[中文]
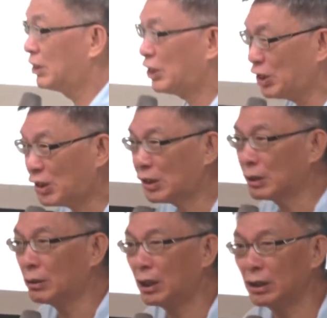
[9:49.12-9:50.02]
其次
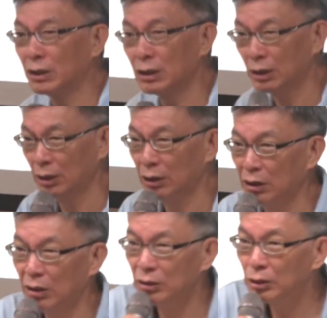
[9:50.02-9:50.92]
的话呢，
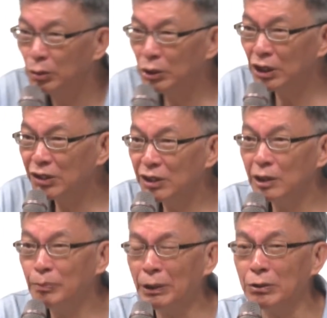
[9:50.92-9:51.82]
问到事
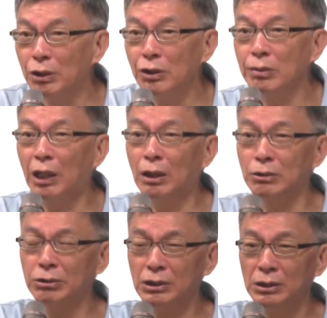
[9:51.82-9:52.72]
情的本源有什么好
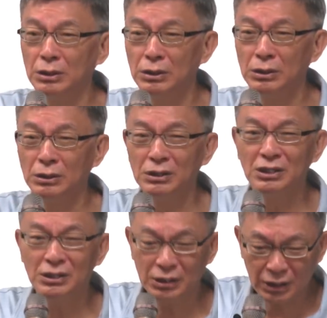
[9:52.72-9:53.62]
处呢？
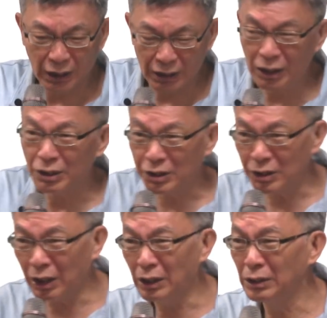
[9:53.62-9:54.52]
大家要
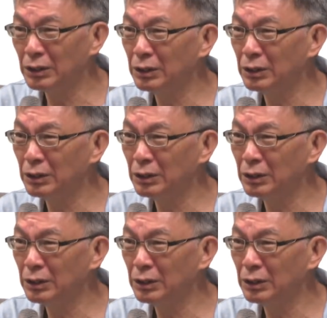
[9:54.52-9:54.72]
知道，